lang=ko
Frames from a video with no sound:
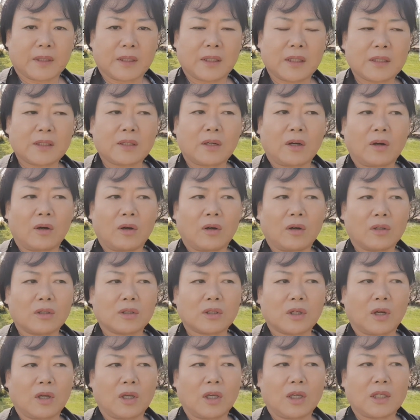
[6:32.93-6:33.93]
그래서
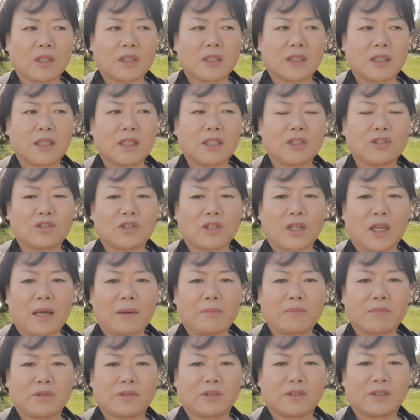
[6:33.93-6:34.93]
저희 지인 중에
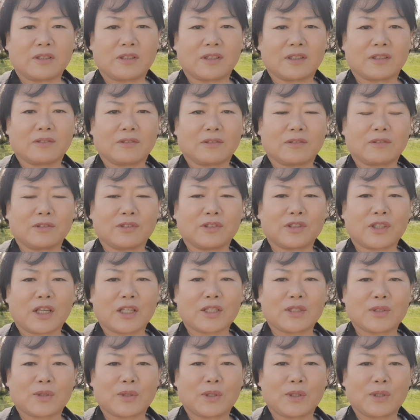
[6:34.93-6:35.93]
한 분은
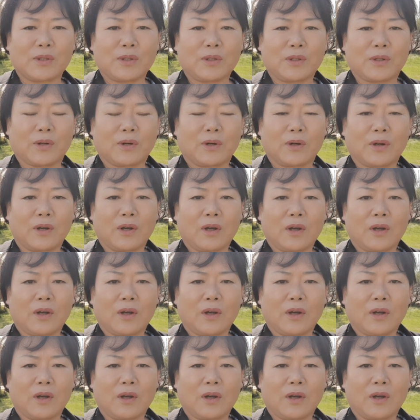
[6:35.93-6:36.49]
우스갯소리로